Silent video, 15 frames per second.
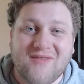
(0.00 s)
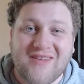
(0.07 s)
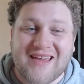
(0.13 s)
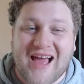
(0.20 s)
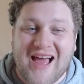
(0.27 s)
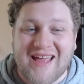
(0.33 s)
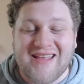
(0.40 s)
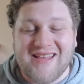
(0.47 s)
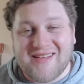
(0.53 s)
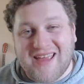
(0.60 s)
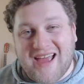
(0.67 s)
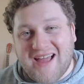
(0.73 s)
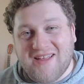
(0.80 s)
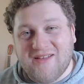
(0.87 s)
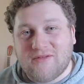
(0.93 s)
wie ein,
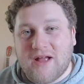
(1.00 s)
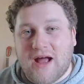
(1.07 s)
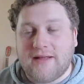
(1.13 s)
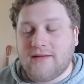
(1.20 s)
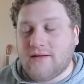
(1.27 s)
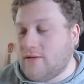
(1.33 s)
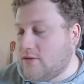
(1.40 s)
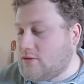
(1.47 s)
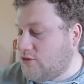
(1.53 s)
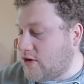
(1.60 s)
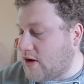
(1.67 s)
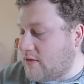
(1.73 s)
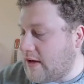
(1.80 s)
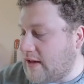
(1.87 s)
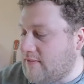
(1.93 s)
der ein oder andere
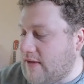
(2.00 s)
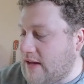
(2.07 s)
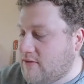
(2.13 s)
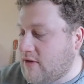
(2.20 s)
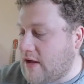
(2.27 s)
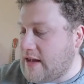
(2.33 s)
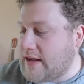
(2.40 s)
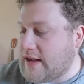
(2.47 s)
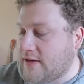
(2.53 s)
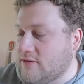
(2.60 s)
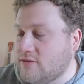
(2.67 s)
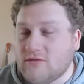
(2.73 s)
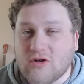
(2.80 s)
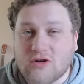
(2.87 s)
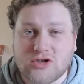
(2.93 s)
Zuschauer eventuell ja
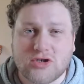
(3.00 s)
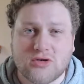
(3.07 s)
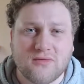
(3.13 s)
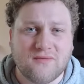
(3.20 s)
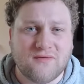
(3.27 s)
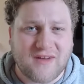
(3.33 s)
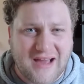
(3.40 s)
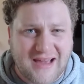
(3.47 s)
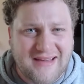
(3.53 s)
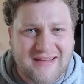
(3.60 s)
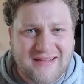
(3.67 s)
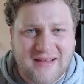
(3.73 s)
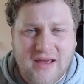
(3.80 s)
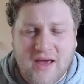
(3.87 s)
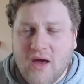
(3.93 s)
nun doch schon
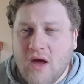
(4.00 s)
weiß.